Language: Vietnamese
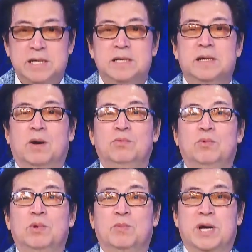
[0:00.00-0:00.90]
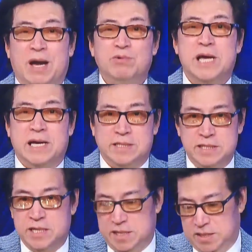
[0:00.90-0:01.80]
nhưng ông cũng là một cáo giả
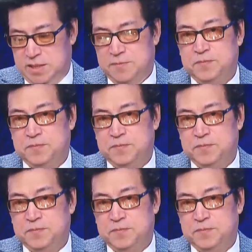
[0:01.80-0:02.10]
chính trị